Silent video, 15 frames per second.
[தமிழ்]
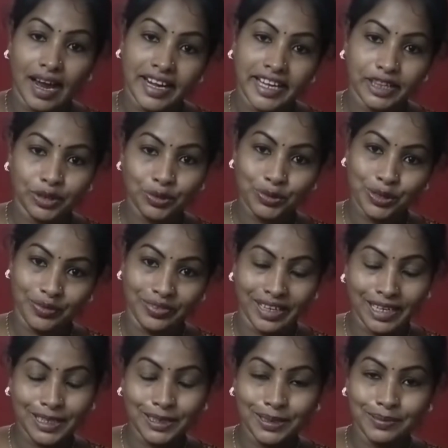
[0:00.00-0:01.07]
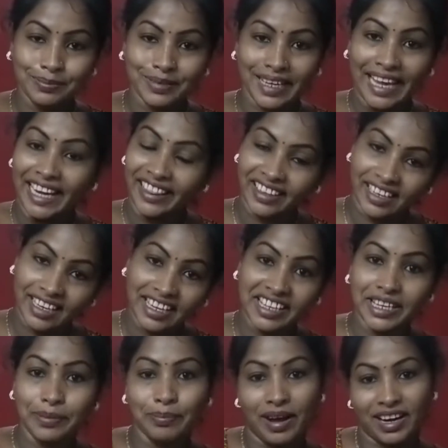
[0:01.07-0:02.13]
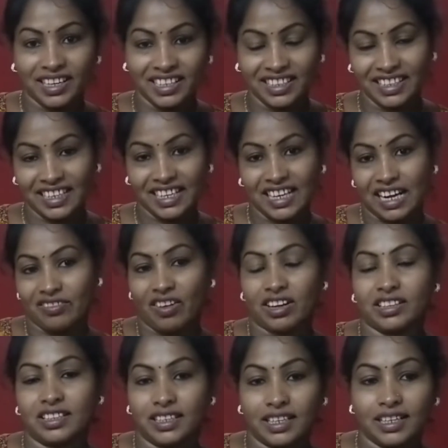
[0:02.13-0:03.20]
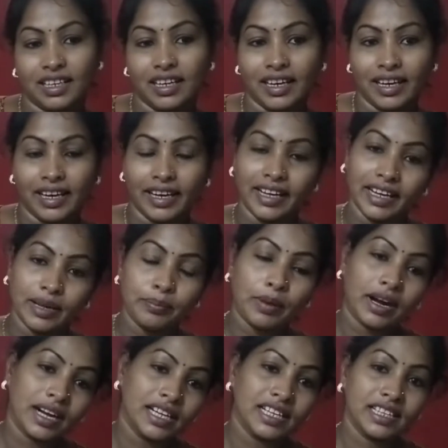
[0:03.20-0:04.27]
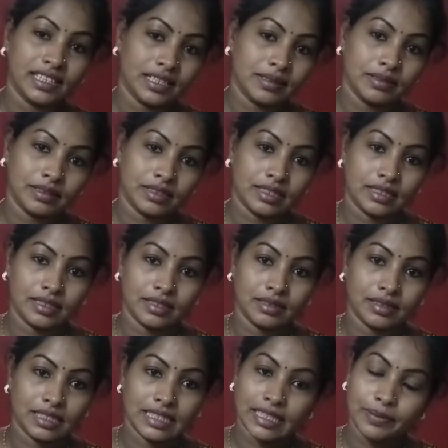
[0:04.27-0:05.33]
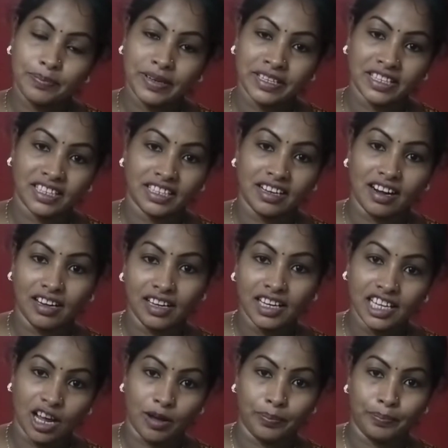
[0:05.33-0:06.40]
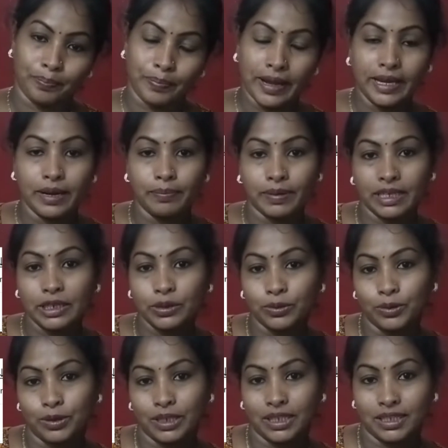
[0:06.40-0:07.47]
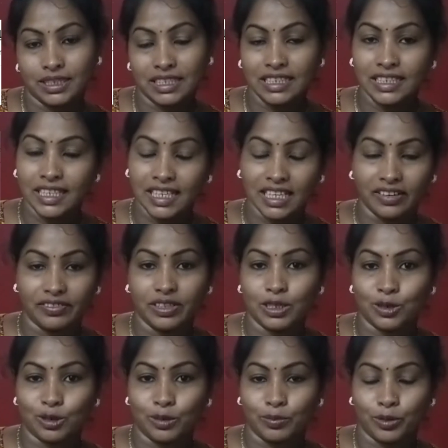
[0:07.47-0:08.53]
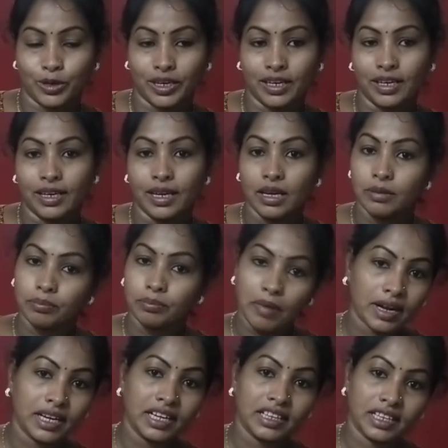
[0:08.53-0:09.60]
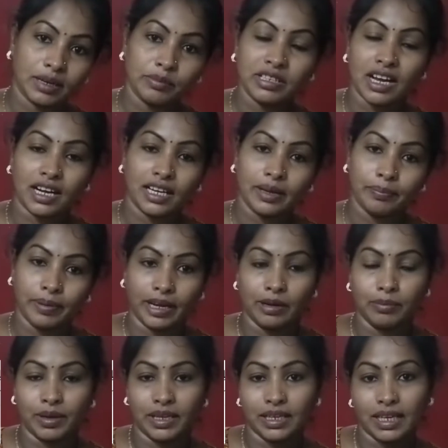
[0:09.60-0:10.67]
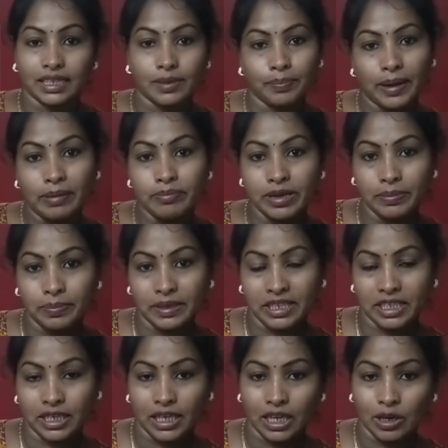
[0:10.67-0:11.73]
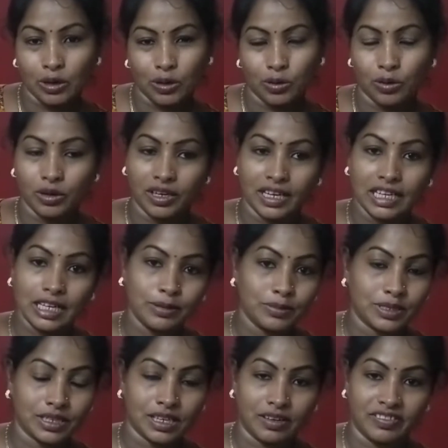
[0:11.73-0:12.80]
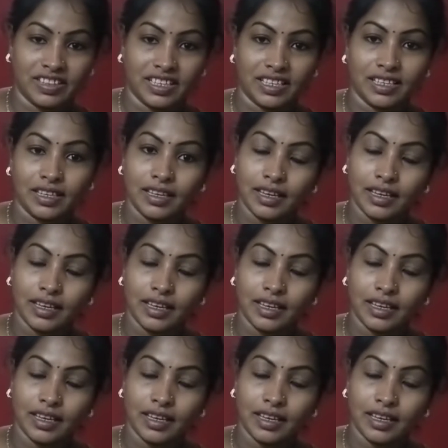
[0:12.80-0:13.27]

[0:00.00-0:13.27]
அனைத்து உறவுகளுக்கும் எனது இனிய மகளிர் தின நல்வாழ்த்துக்கள் இன்னைக்கு மகளிர் தின சிறப்புன்றதுனால நான் பெண்ணை பற்றி ஒரு சிறிய கவிதை சொல்ல போகிறேன் மகளிர் தினம்னாலே பெண்மை அந்த பெண்மை பற்றிய ஒரு ரெண்டு நிமிஷம் கவிதை